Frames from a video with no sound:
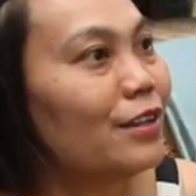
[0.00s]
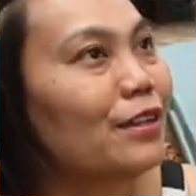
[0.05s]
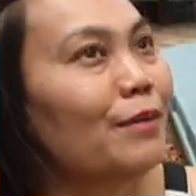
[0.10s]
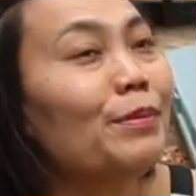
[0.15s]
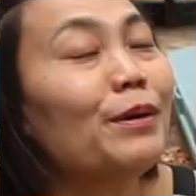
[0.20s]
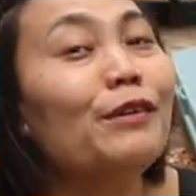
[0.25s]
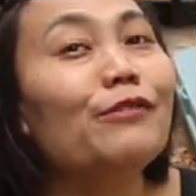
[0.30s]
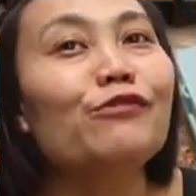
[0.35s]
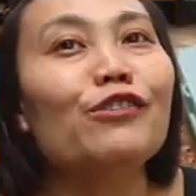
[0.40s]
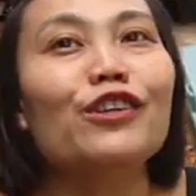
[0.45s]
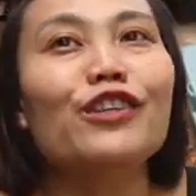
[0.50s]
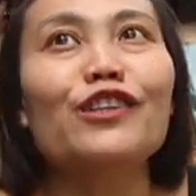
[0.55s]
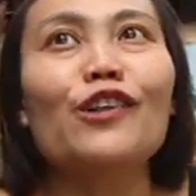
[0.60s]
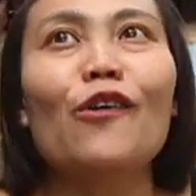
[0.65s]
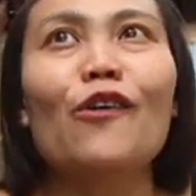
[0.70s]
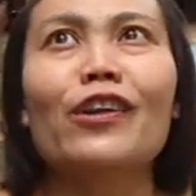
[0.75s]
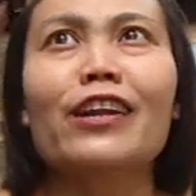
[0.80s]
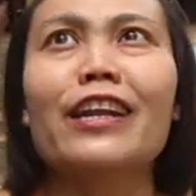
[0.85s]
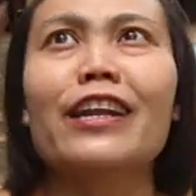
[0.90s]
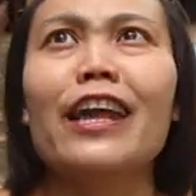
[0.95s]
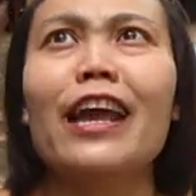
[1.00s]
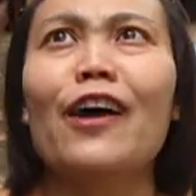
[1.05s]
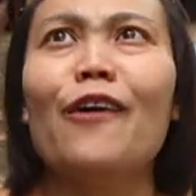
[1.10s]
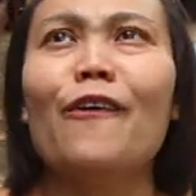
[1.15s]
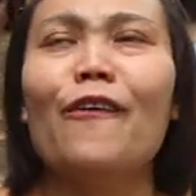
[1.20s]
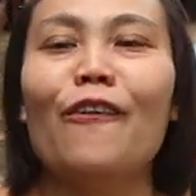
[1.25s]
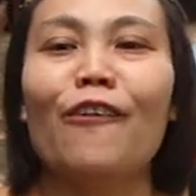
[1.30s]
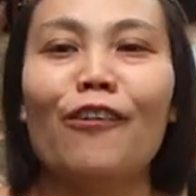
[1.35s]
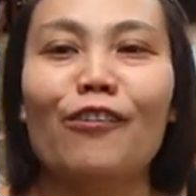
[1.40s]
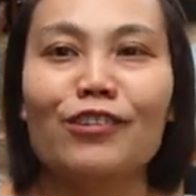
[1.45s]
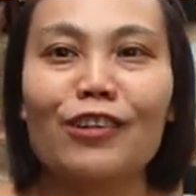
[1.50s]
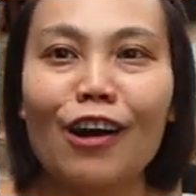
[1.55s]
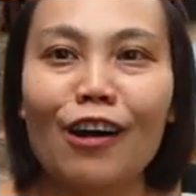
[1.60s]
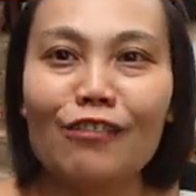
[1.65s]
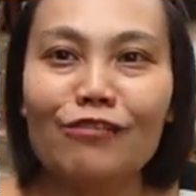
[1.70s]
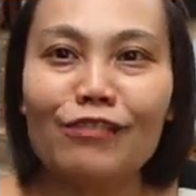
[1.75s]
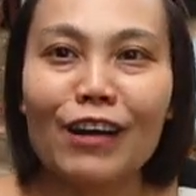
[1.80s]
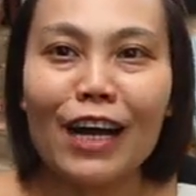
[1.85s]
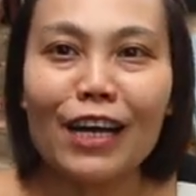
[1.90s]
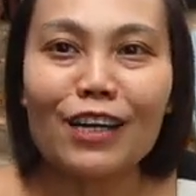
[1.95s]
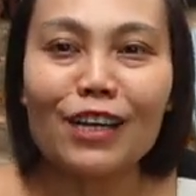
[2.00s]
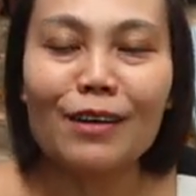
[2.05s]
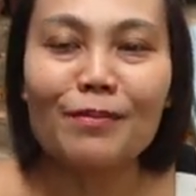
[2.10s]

อย่าเพิ่งฝนตก นะเนี่ยโหท้องฟ้า